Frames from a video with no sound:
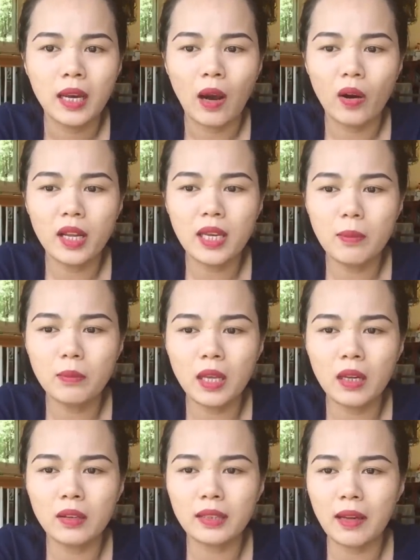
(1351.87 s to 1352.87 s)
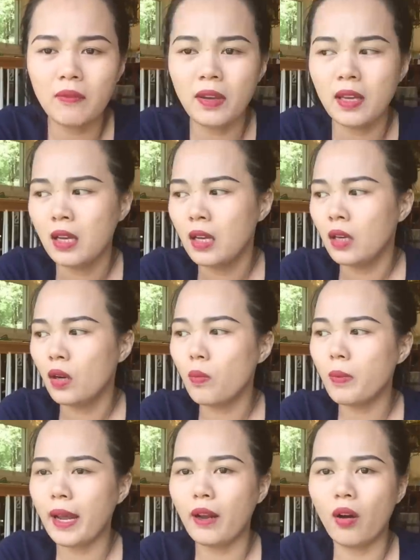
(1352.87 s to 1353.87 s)
họ đi kiếm tiền được tại vì
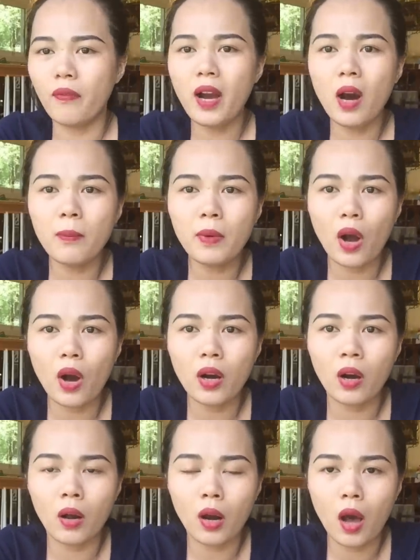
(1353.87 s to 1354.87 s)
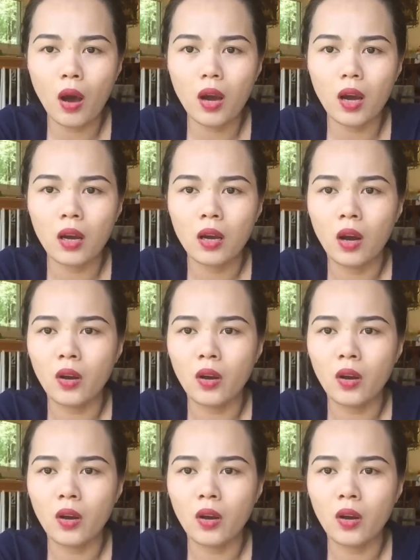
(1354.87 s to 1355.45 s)
lúc này họ phải ôm con họ lo